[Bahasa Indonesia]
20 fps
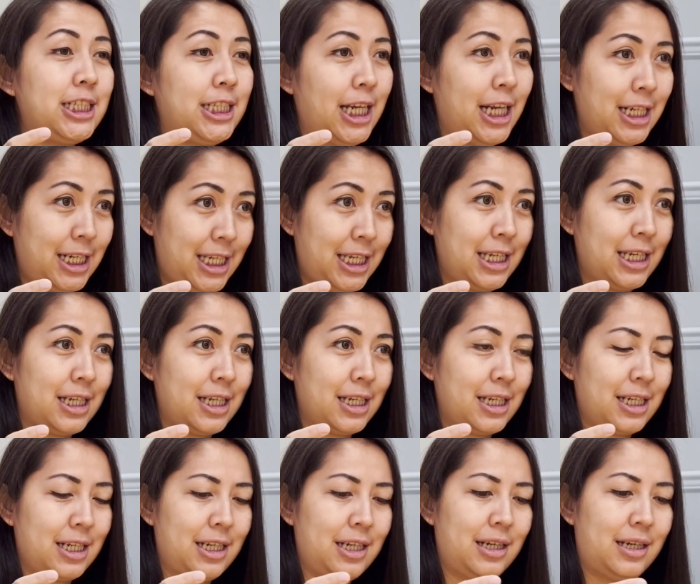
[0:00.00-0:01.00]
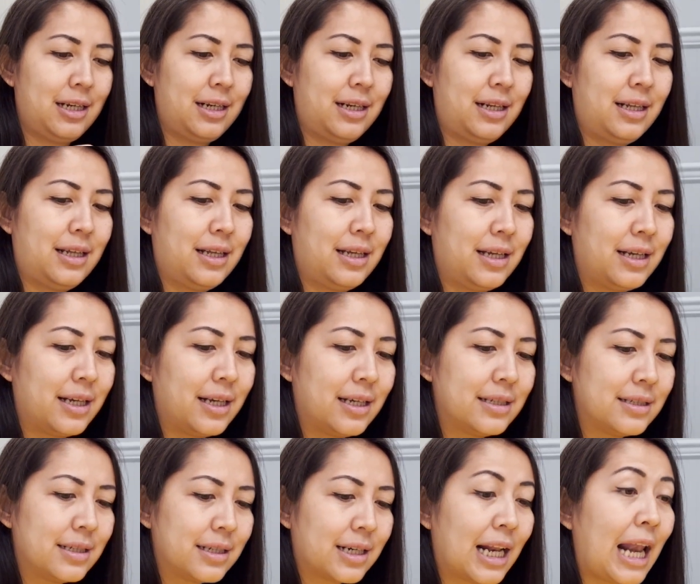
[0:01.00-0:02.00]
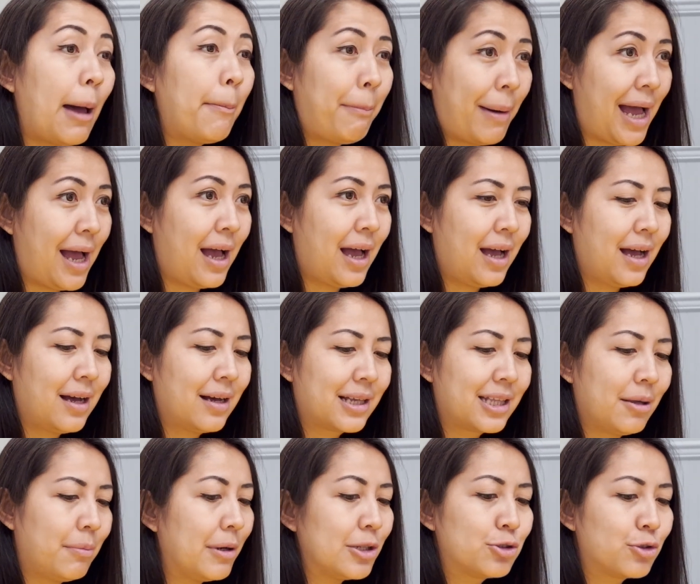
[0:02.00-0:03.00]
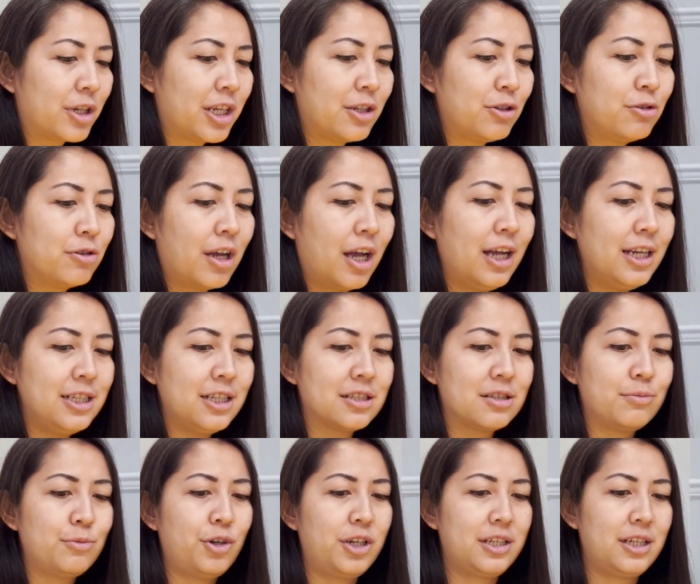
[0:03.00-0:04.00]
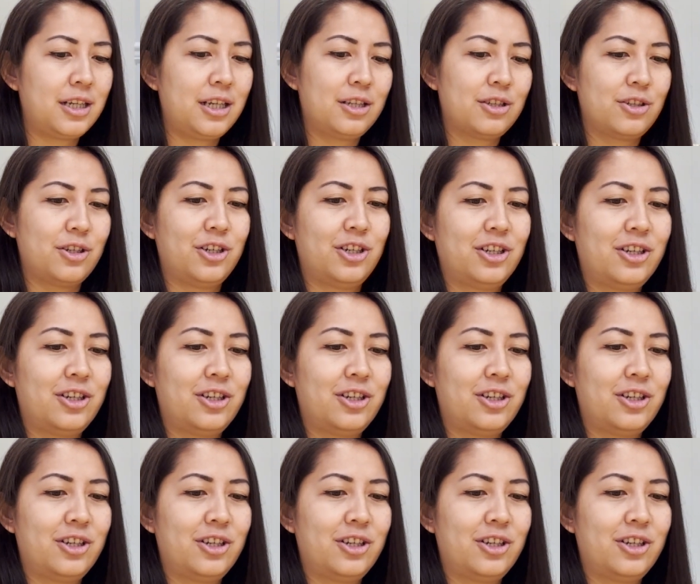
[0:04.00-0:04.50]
jelly, kelapa. Kita masukin juga aja semuanya gitu.